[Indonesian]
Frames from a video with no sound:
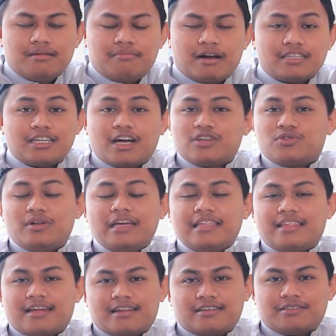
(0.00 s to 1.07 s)
merasa
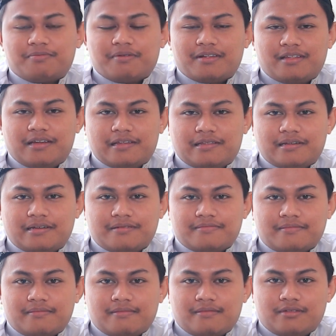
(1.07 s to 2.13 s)
kesulitan seperti itu.
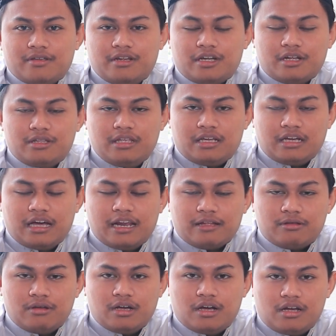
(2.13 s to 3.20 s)
Jadi ketika
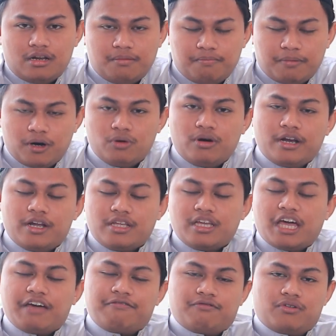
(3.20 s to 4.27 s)
latihan perlu
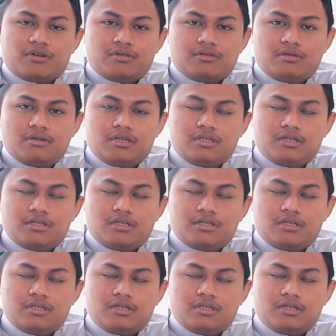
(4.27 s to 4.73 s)
adanya effort.